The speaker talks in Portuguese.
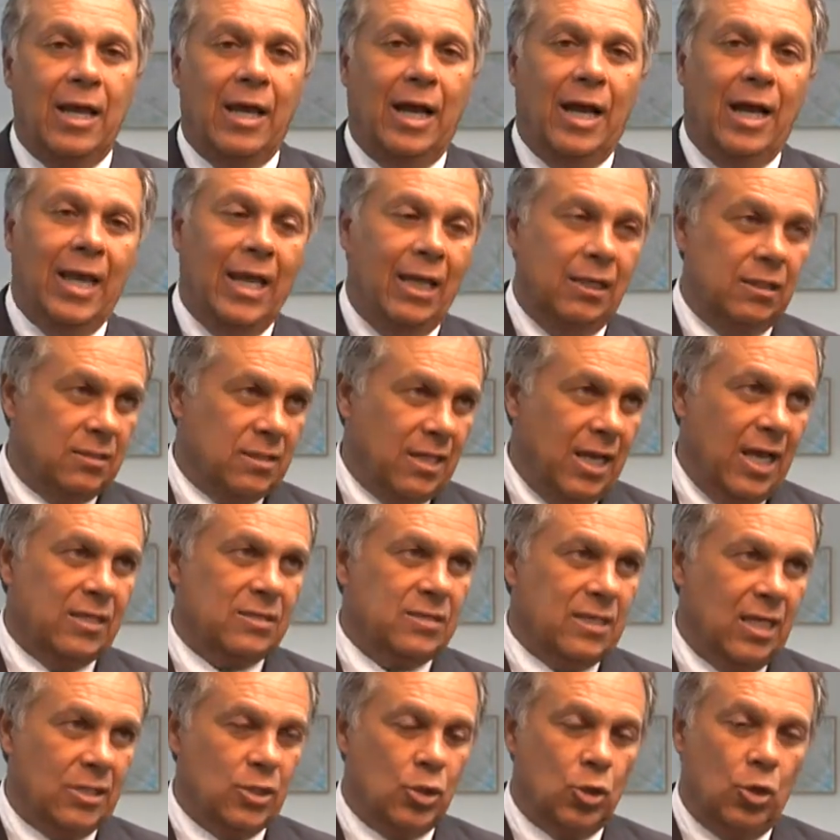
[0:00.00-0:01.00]
a realizar
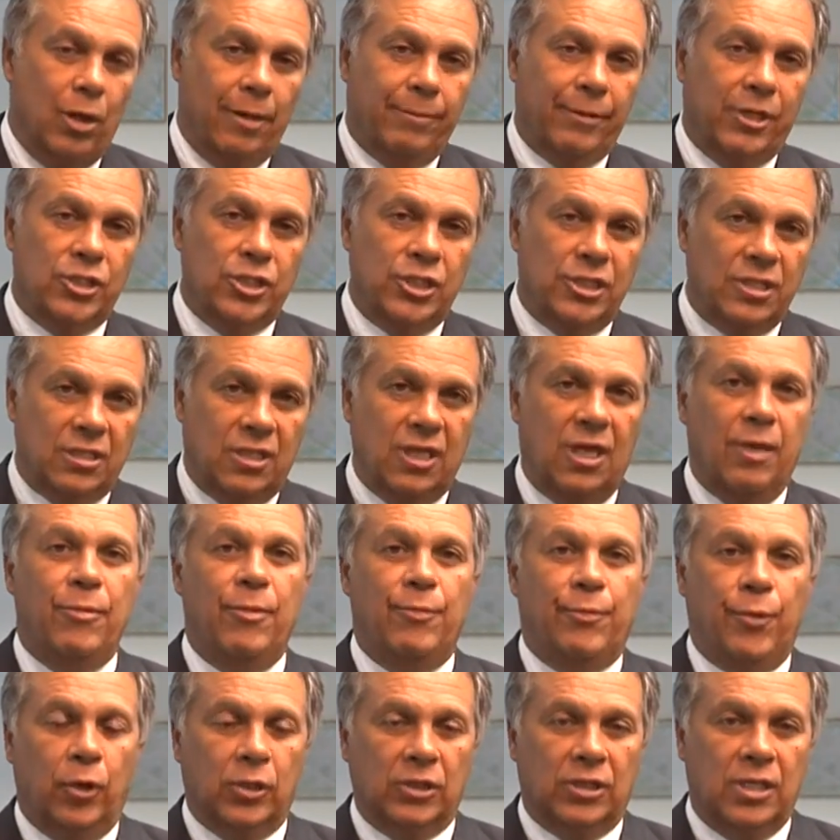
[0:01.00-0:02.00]
essas obras de extrema
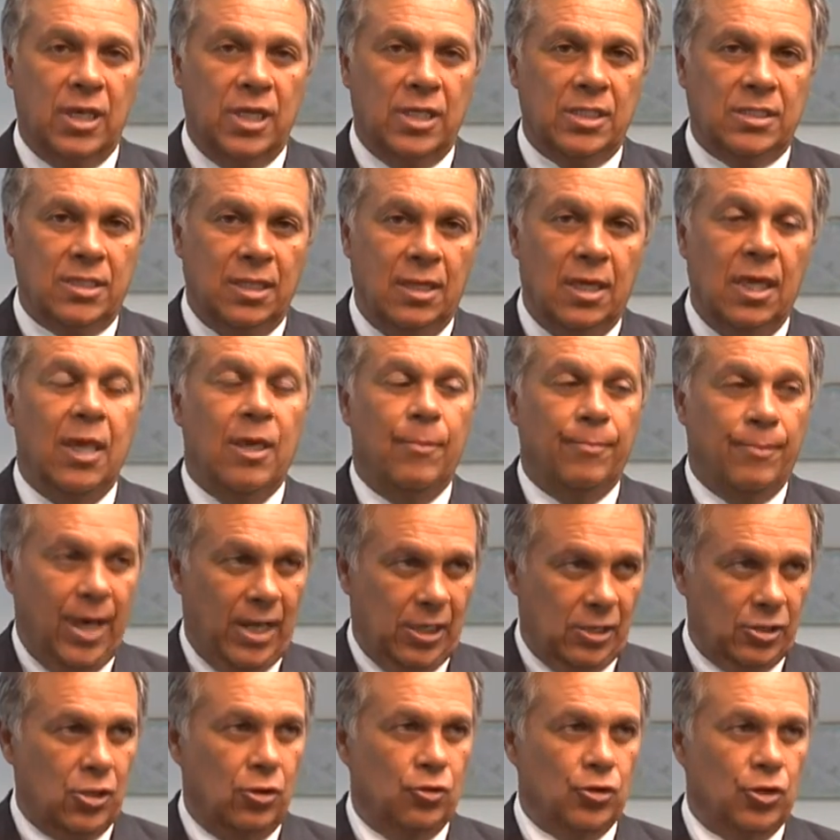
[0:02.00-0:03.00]
importância
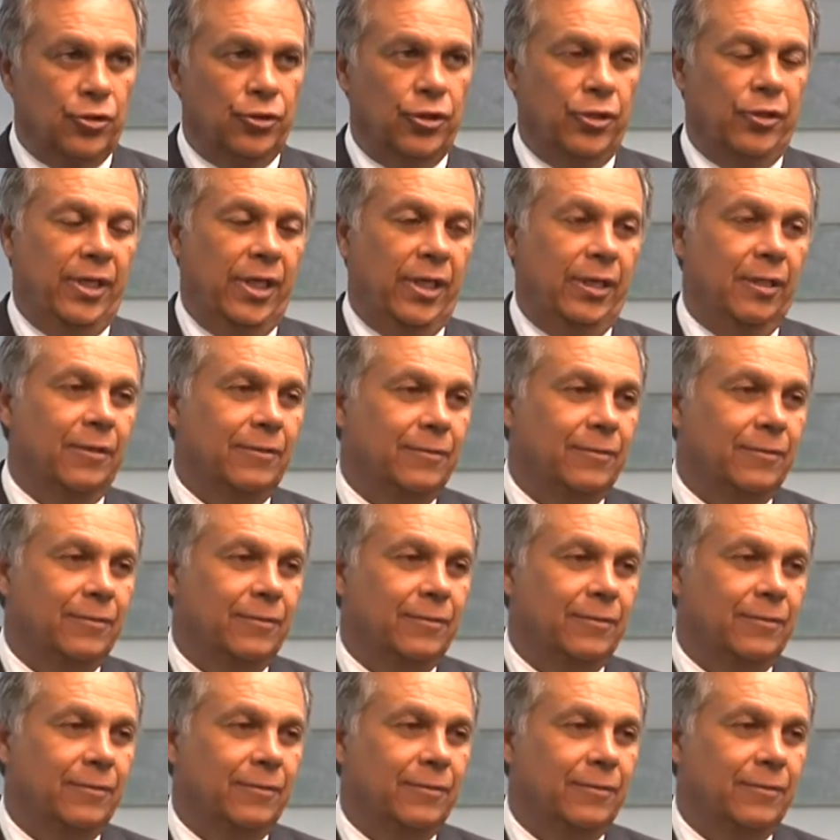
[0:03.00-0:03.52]
para São João del Rei.